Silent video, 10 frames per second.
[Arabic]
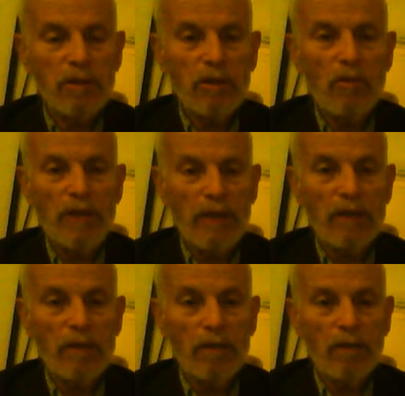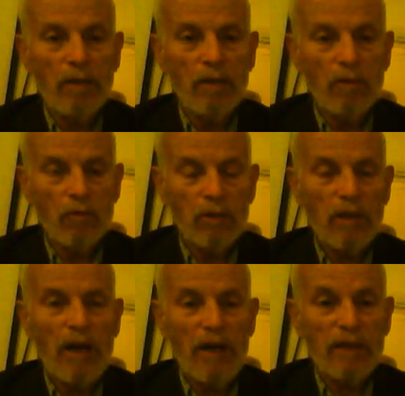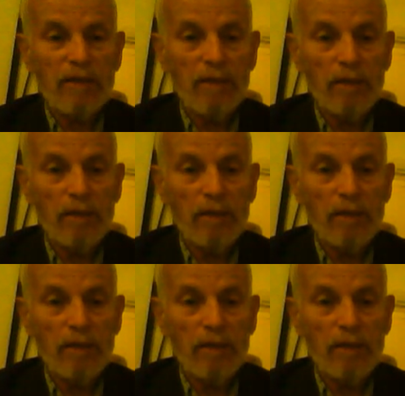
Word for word: توحيد وطاعة